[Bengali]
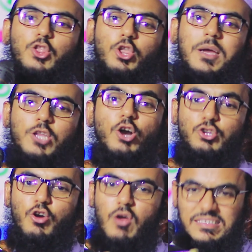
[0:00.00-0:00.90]
মাধ্যমে
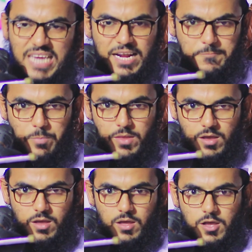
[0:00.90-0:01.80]
ধ্বংস করেছেন
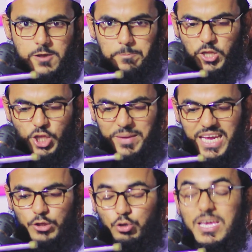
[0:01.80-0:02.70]

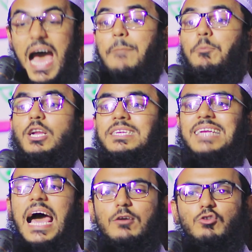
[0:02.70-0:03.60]
পৃথিবীকে ধুইয়া
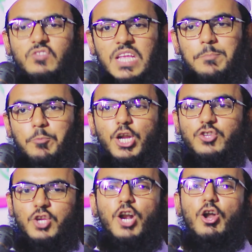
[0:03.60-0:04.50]
পরিষ্কার করছেন
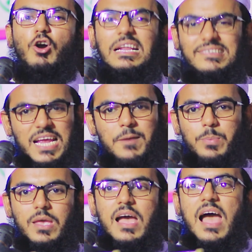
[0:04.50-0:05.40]
পরিচ্ছন্ন করেছেন
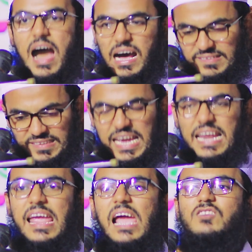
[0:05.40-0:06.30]
আজকের
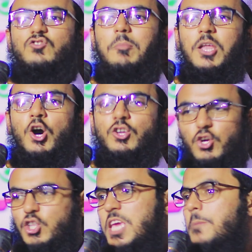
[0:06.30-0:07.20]
এ জমিনেও
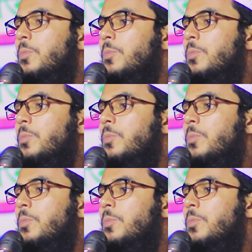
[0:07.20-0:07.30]
যদি